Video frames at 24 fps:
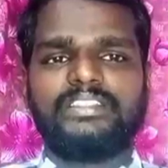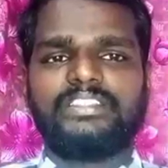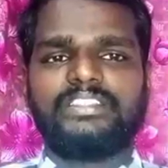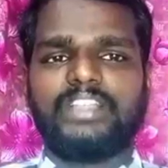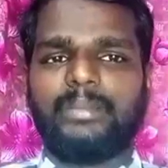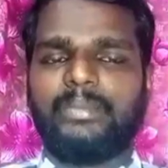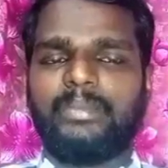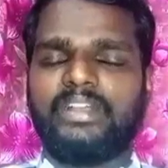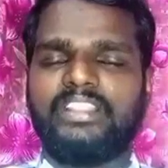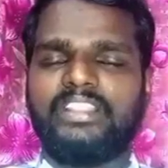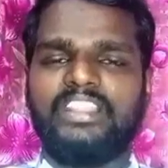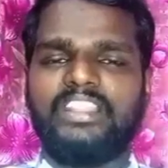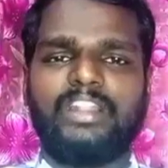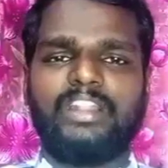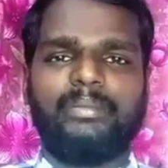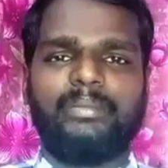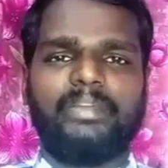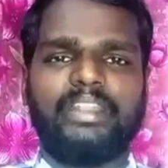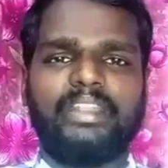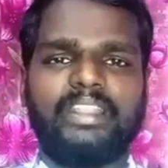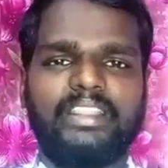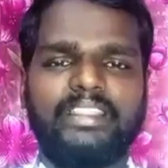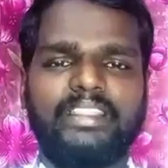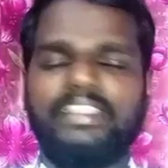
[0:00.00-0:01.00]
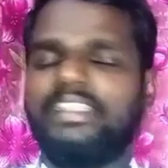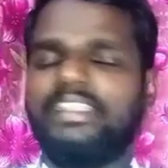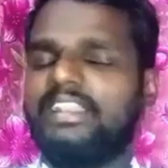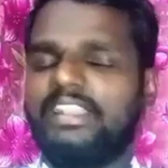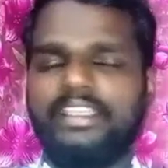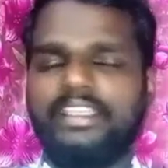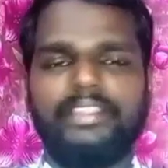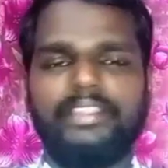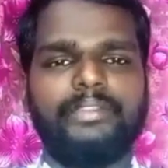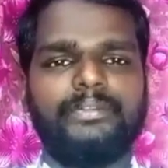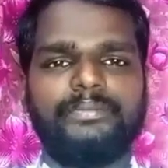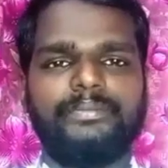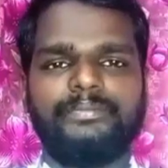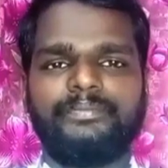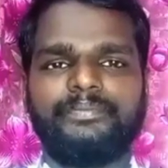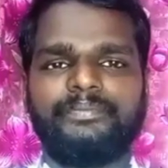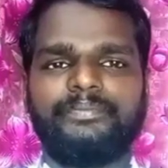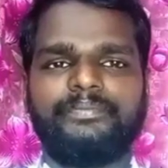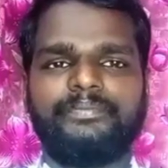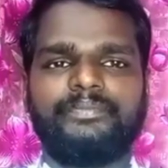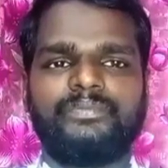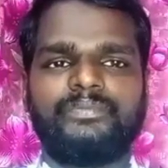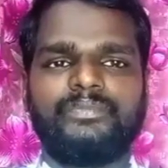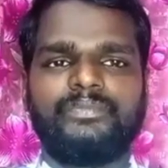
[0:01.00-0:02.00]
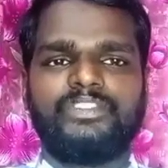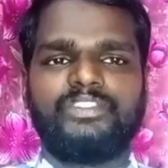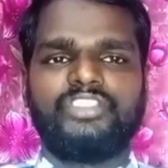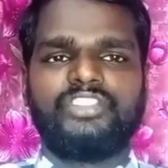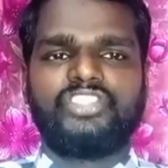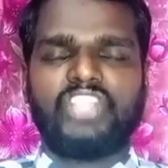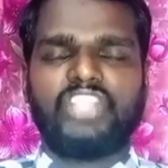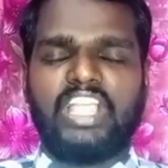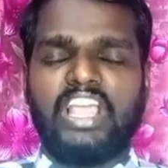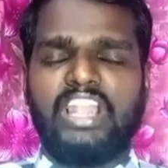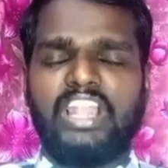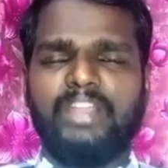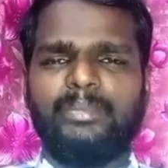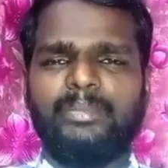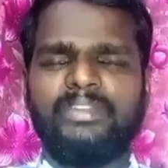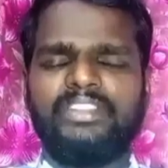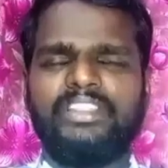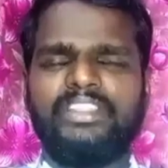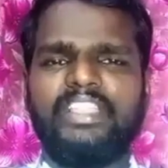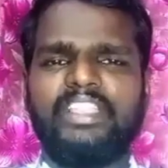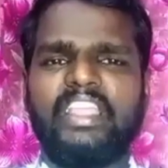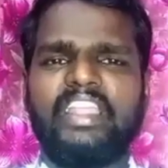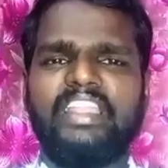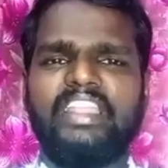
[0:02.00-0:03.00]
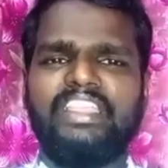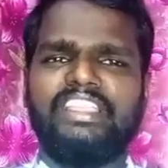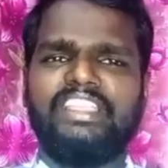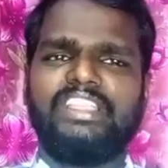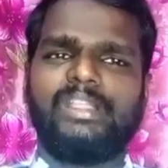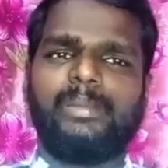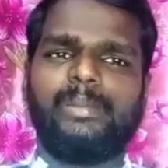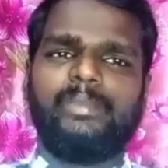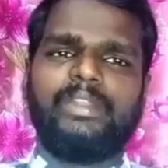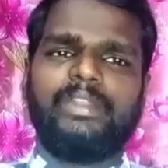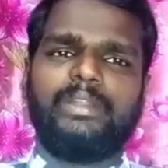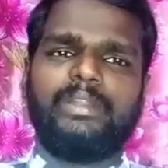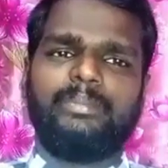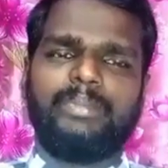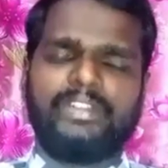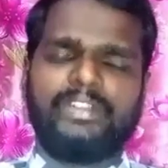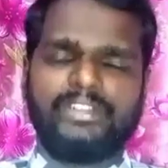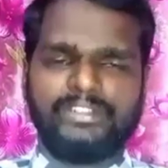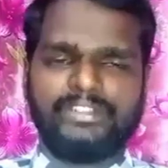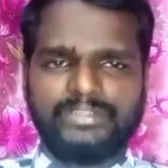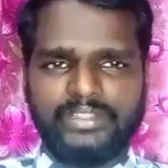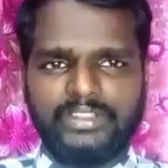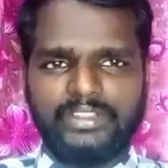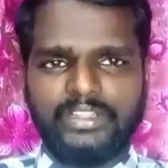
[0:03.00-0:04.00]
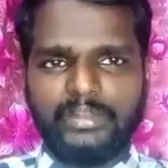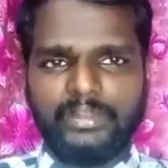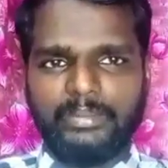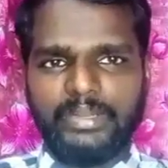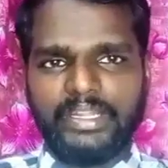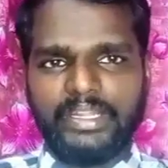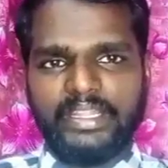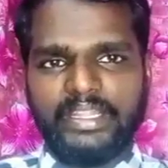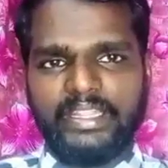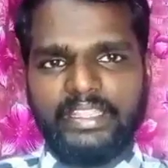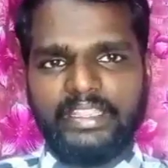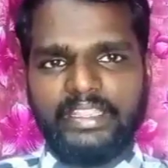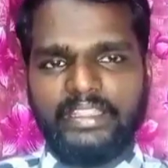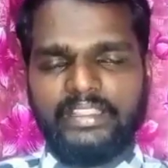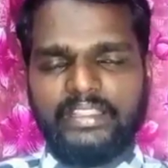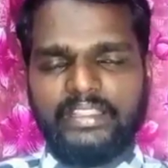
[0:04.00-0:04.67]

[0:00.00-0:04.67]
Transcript: సమాధానం అనేది లేదు చాలామంది అనేకమైన పరిస్థితులు బట్టి